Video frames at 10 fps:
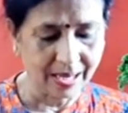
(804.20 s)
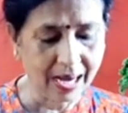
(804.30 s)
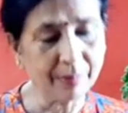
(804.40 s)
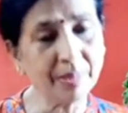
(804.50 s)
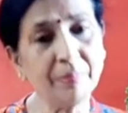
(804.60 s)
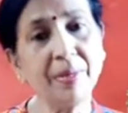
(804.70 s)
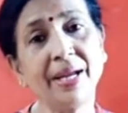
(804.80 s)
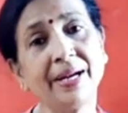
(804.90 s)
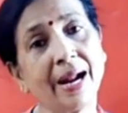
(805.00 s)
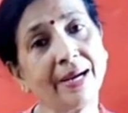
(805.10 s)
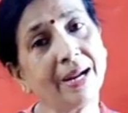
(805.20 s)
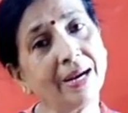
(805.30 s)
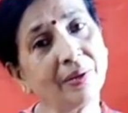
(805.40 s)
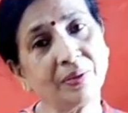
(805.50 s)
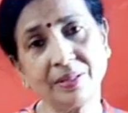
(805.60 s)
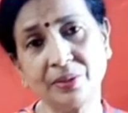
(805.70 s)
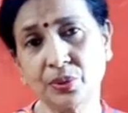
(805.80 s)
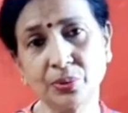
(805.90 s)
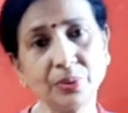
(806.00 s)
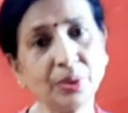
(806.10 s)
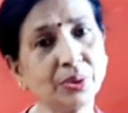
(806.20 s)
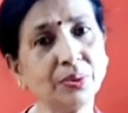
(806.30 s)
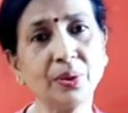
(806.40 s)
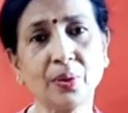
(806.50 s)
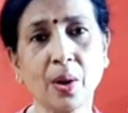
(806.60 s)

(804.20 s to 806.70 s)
আমার মেয়ের রান্নার সুন্দর সুন্দর